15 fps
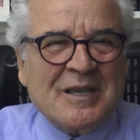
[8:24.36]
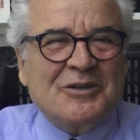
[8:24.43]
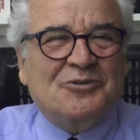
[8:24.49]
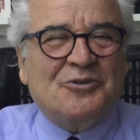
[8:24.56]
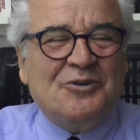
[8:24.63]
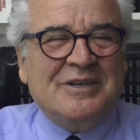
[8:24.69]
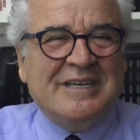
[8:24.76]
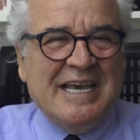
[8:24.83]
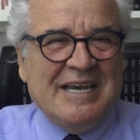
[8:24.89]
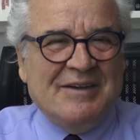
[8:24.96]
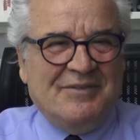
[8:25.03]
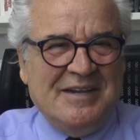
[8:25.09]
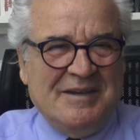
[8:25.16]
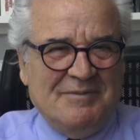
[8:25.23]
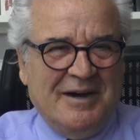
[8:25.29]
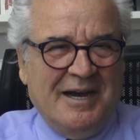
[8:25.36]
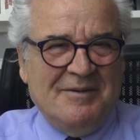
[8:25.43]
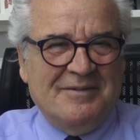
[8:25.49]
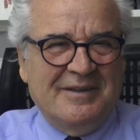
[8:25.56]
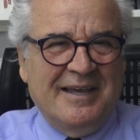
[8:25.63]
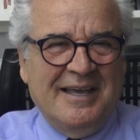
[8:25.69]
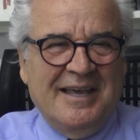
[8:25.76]
Çok keyifliyim
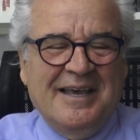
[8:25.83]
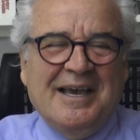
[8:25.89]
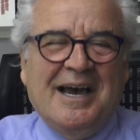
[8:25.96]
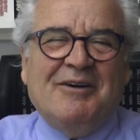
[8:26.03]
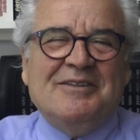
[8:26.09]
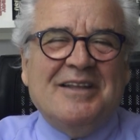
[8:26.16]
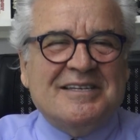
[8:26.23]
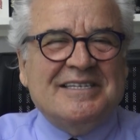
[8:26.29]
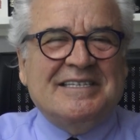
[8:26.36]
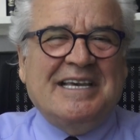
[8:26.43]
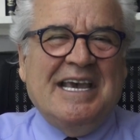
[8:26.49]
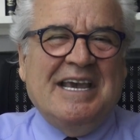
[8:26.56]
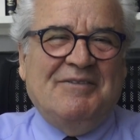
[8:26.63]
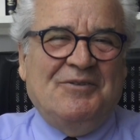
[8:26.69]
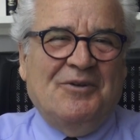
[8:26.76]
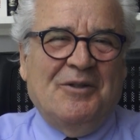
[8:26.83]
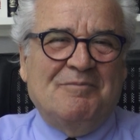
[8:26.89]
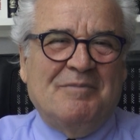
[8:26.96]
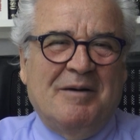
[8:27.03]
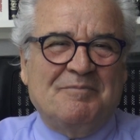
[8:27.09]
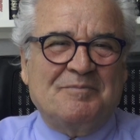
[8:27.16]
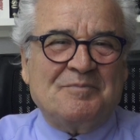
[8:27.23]
abi. Ya nasıl keyifli
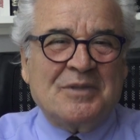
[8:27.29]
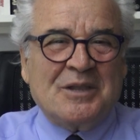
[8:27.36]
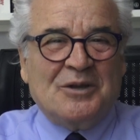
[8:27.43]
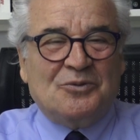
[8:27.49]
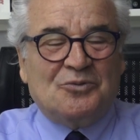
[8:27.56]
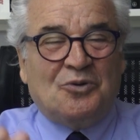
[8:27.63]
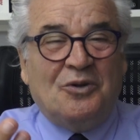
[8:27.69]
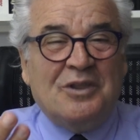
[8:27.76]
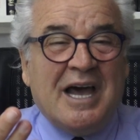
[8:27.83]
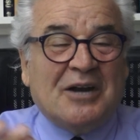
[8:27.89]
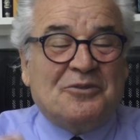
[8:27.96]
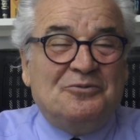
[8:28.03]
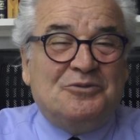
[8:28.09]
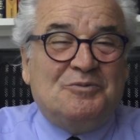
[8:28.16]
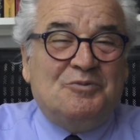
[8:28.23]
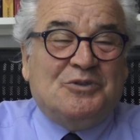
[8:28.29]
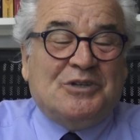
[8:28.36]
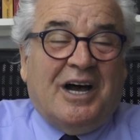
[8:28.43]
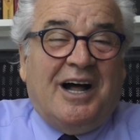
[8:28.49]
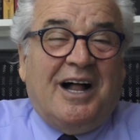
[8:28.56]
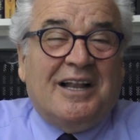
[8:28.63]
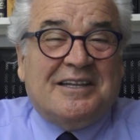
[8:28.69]
olmam? Dolar
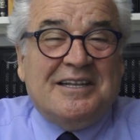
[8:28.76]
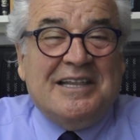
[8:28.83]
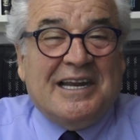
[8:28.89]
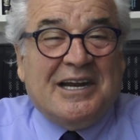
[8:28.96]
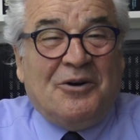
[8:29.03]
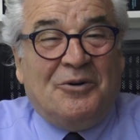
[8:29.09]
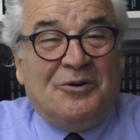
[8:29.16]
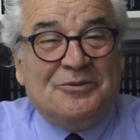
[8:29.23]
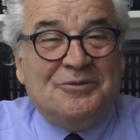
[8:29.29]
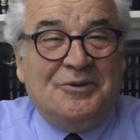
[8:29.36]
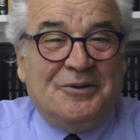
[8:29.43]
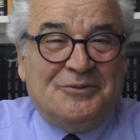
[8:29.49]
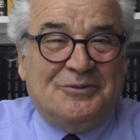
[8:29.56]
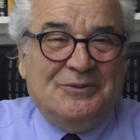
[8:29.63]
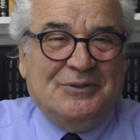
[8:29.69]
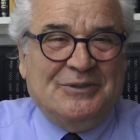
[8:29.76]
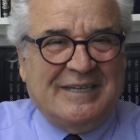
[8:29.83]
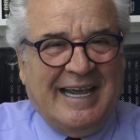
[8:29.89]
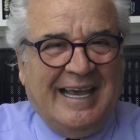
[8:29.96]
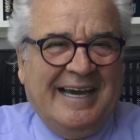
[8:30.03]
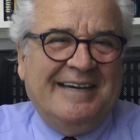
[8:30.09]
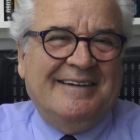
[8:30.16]
düşmüş 6 lira 14
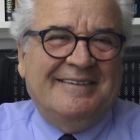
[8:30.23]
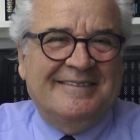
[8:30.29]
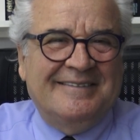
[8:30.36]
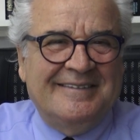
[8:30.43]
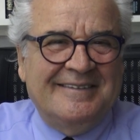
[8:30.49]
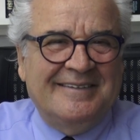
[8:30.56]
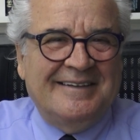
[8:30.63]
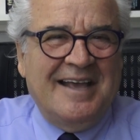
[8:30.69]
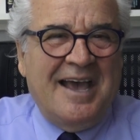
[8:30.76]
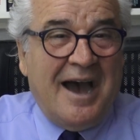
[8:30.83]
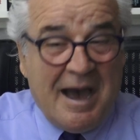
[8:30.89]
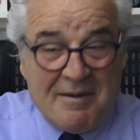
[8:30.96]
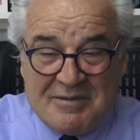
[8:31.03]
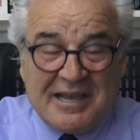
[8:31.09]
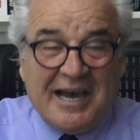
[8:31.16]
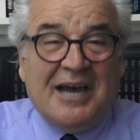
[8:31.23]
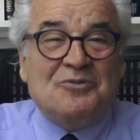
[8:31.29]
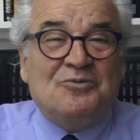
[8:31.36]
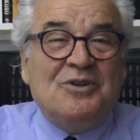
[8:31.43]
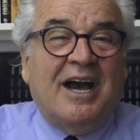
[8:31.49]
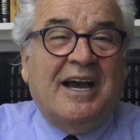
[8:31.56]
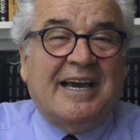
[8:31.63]
kuruşa ya. Abi daha
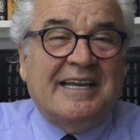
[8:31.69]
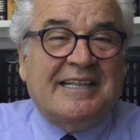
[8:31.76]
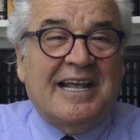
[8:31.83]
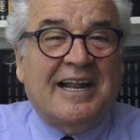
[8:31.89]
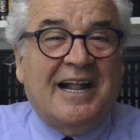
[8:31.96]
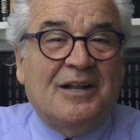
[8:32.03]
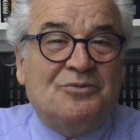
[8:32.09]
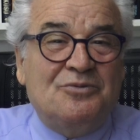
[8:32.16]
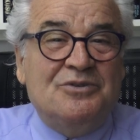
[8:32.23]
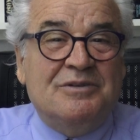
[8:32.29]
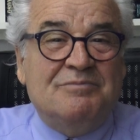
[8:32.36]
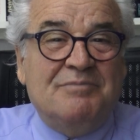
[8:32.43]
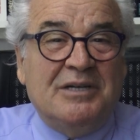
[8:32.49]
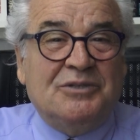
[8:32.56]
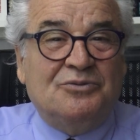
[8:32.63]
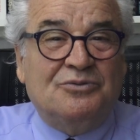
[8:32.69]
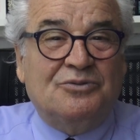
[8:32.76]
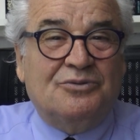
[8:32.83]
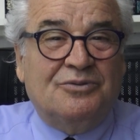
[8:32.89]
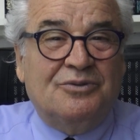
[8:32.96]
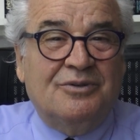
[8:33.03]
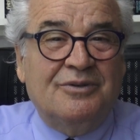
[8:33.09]
dün hakikaten 625
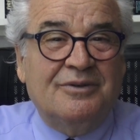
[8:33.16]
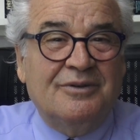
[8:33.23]
kuruştu.